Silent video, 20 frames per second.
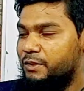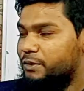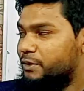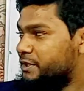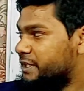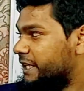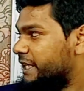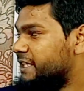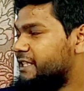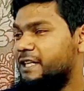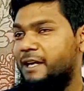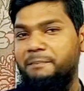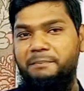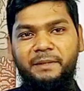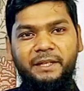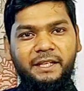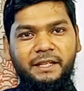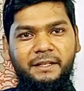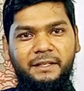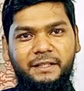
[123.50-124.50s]
তো সেক্ষেত্রে
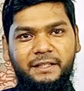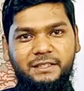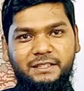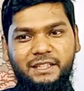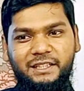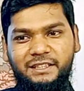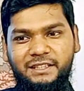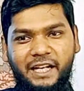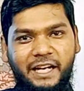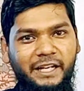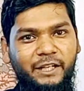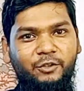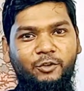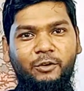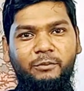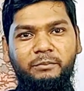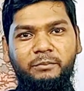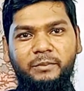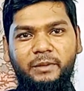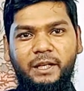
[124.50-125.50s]
আপনি যাদের টার্গেট
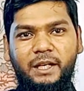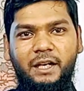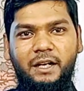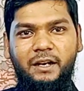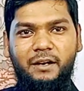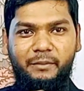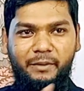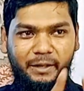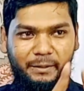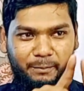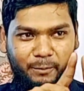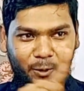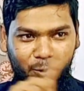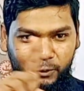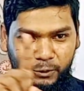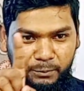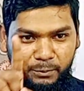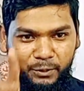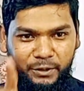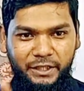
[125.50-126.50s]
কম আমার
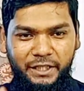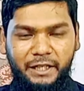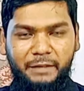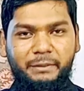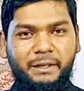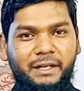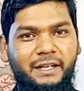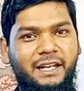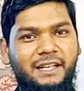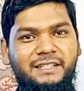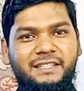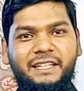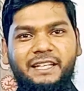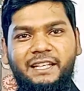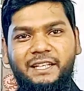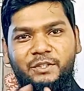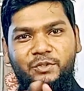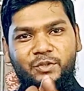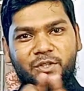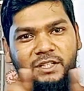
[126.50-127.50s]
বক্তব্য থেকে বা ক্লাস থেকে
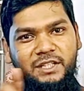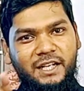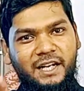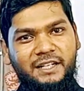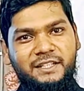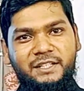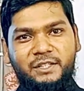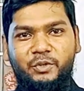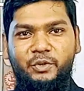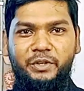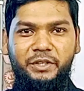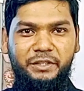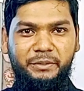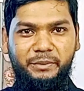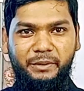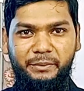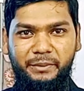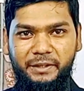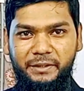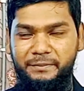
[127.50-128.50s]
কিছু জিনিস কাটসিট করে নিতে
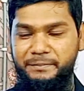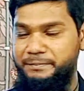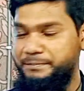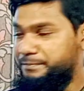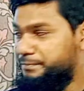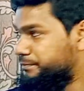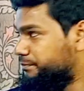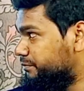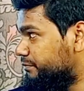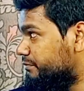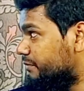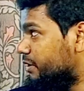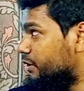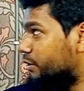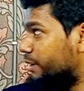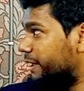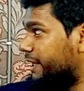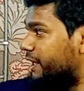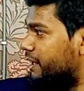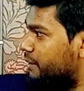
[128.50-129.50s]
পারবেন
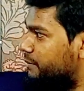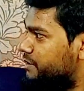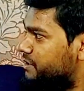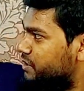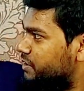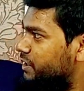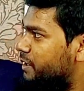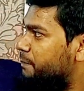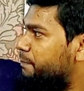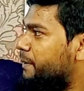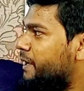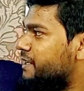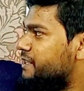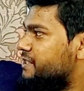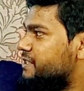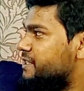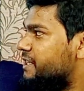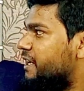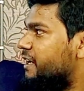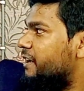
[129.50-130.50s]
তো এখানে আমি স্ক্রিনে
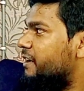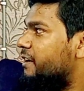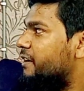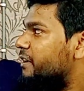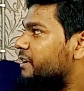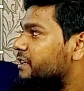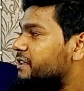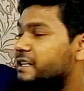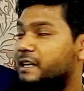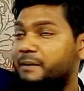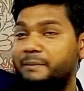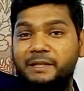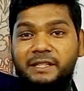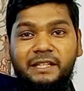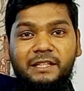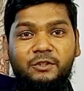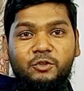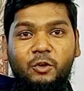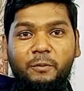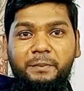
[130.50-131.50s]
পাঁচটা
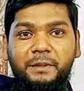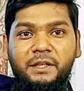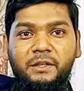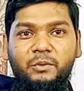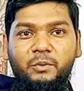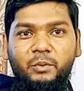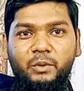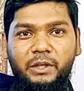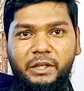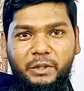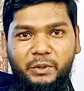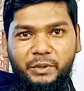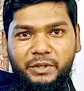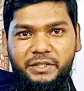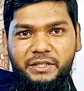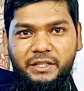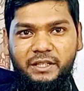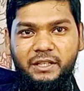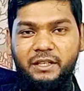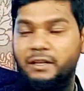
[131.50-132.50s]
গ্রামাটিক্যাল টপিক উল্লেখ
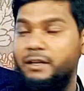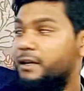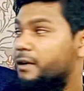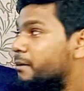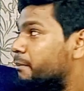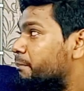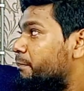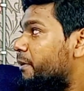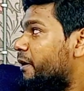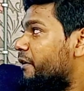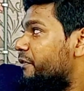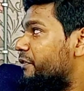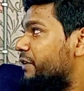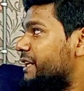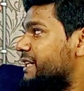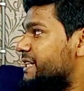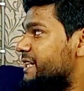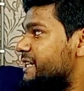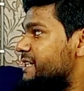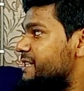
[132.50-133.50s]
করেছি
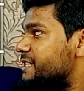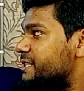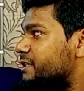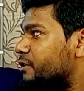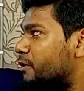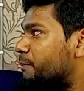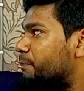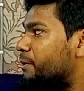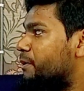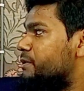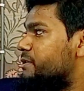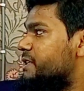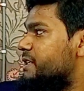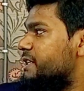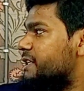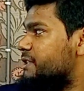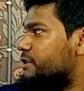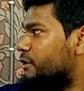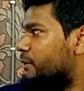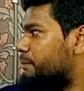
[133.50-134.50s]
পারফেক্ট টেন্স কম্পাউন্ড
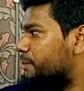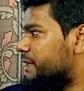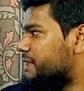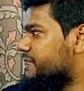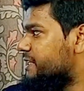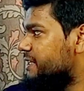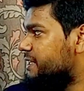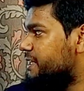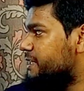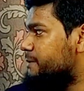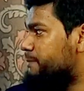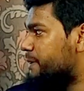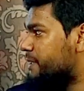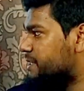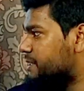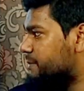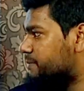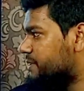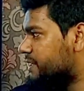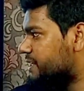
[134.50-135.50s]
সেন্টেন্স কমপ্লেক্স সেন্টেন্স
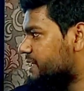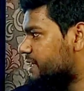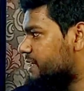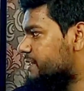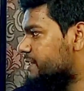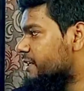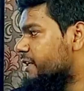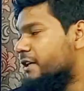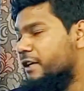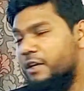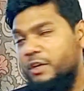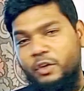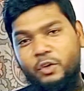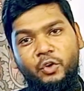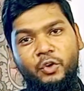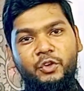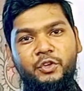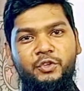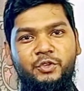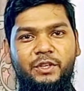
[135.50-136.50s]
প্যাসিভ সেন্টেন্স
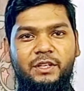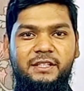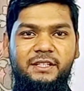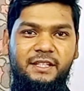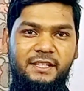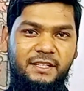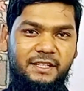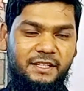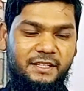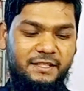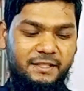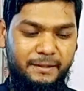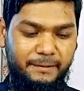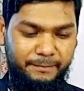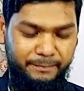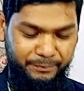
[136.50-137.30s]
কন্ডিশনাল সেন্টেন্স